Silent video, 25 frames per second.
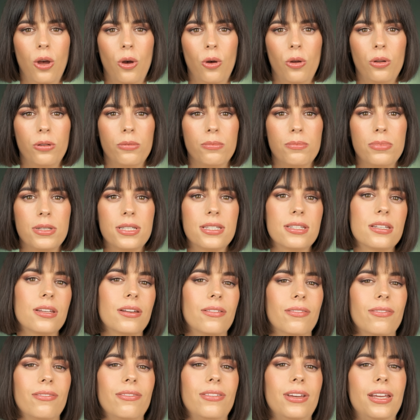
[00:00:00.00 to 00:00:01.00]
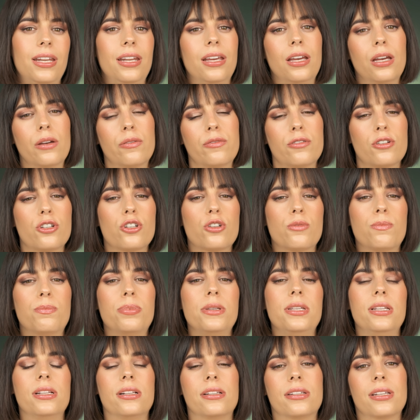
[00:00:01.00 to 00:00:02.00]
und ein bisschen weniger
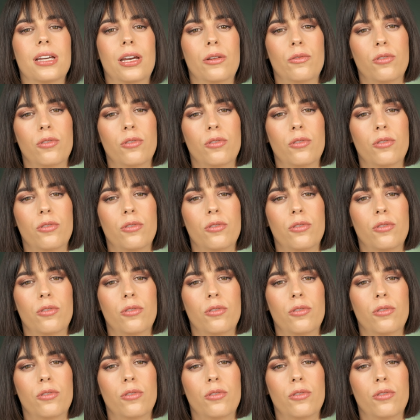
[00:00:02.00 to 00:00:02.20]
verspielt.